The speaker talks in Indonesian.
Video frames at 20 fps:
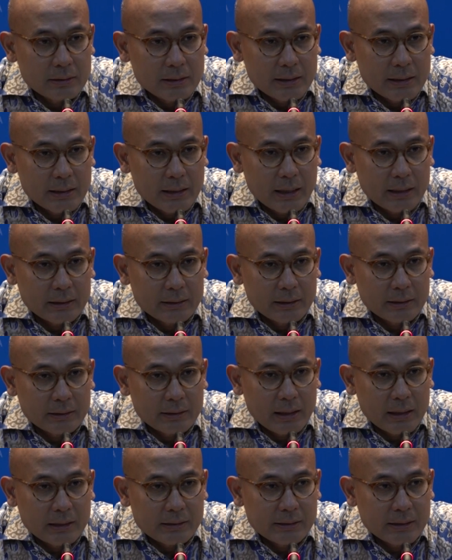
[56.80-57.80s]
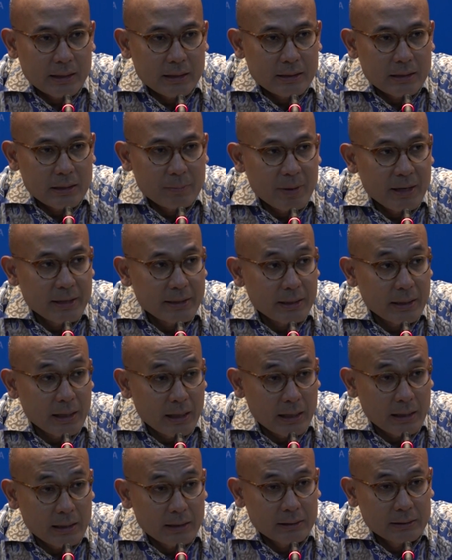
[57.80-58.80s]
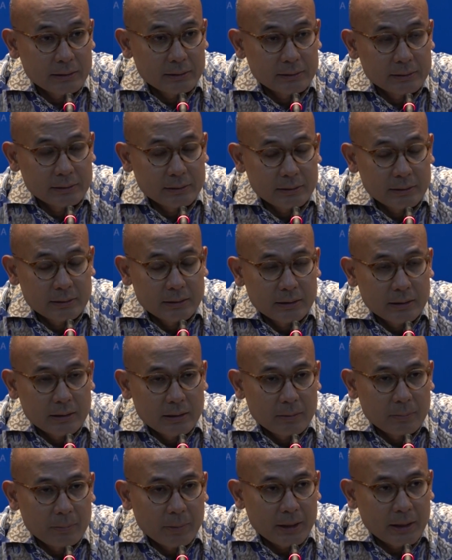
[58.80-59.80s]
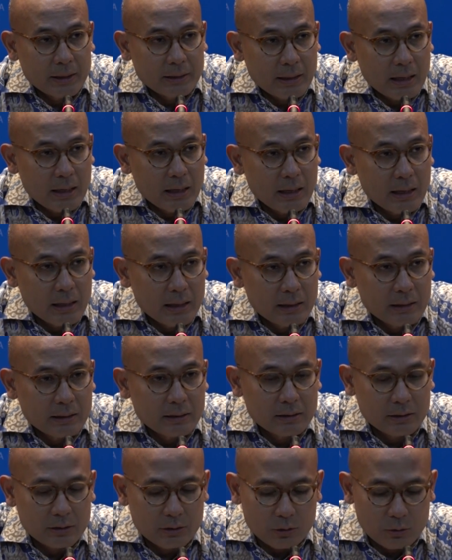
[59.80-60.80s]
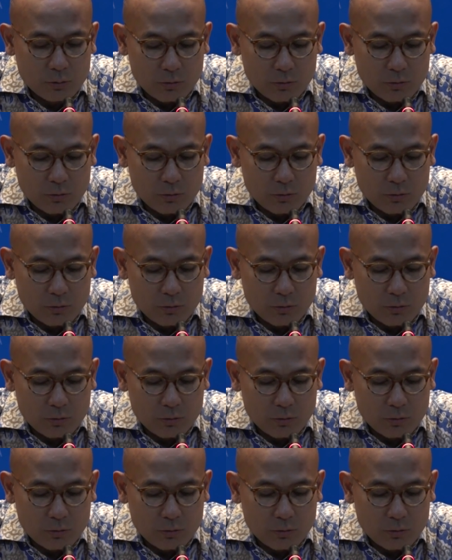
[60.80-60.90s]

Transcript: di KTT ASEAN di Manila pada tanggal